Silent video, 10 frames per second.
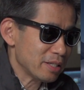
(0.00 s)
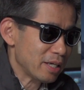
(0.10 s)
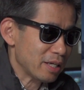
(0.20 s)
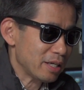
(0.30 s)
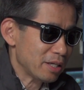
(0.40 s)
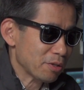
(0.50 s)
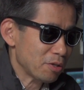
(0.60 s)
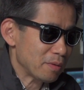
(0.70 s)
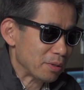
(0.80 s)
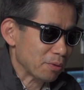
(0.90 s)
で、えー、と今
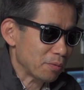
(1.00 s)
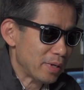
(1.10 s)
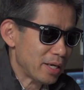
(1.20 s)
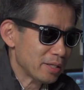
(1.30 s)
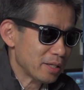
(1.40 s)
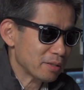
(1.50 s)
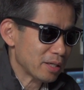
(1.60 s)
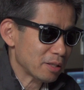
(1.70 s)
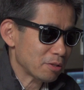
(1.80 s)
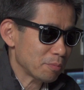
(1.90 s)
日はあのこの Final
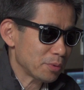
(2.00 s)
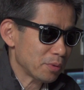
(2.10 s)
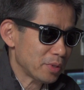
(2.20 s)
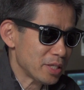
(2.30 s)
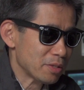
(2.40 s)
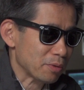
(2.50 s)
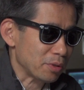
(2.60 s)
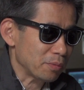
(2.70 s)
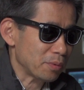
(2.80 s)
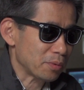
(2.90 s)
Cut Pro Test
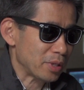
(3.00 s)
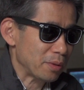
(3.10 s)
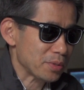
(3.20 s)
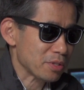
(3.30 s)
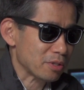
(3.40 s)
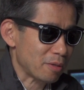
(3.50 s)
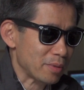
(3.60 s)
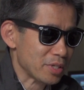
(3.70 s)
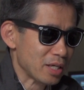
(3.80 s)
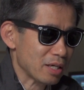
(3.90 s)
というフォルダを作ってみ
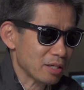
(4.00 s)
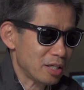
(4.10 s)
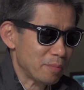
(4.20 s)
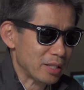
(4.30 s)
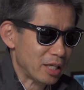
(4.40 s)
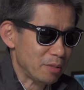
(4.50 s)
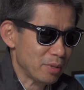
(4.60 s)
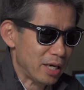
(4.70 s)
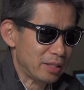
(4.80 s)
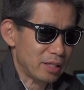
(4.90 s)
ました。今何も
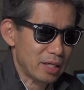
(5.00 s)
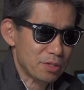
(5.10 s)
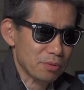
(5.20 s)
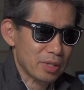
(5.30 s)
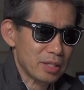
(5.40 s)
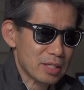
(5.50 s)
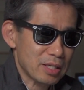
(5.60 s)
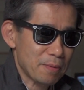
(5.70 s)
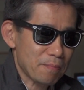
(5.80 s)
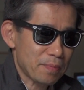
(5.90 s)
入ってない状態ですね。